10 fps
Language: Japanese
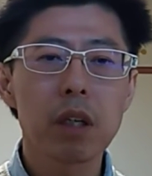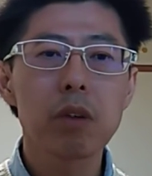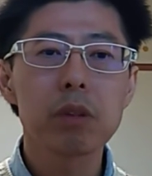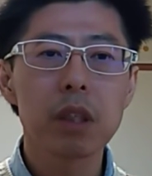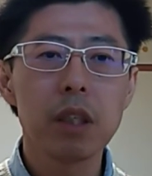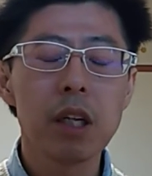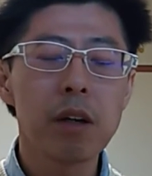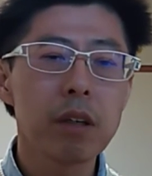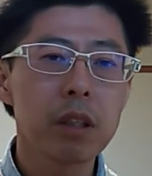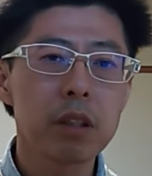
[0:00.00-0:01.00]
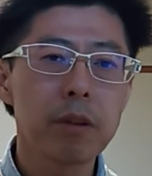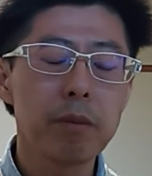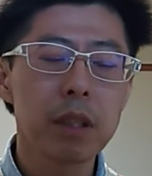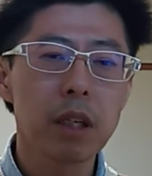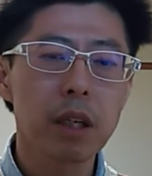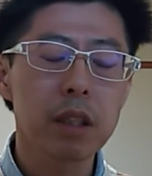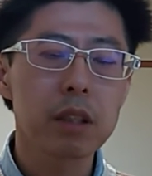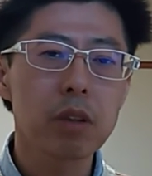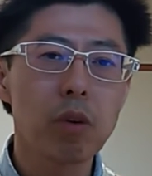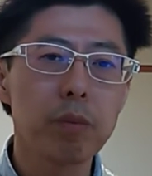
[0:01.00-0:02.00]
は行政に狙われてしまうみたいな
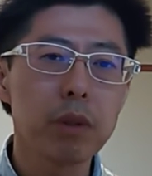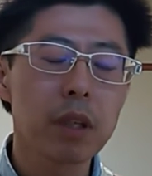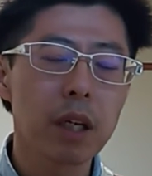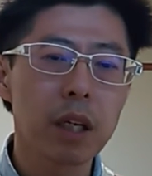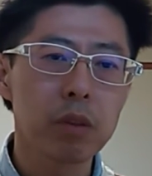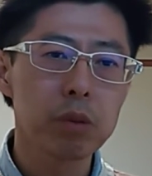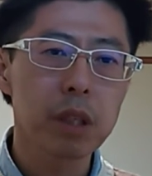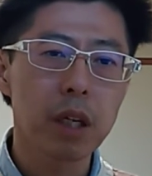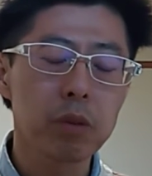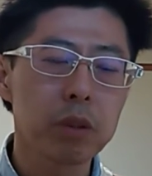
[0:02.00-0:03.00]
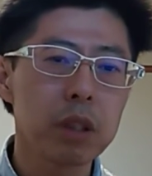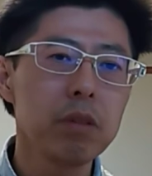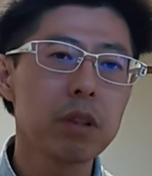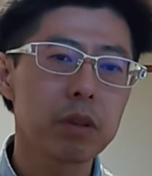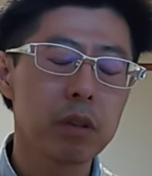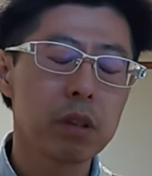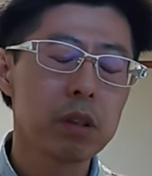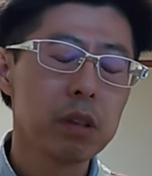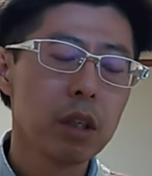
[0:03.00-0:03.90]
形でコンピューターどうせ稼働してるでしょ。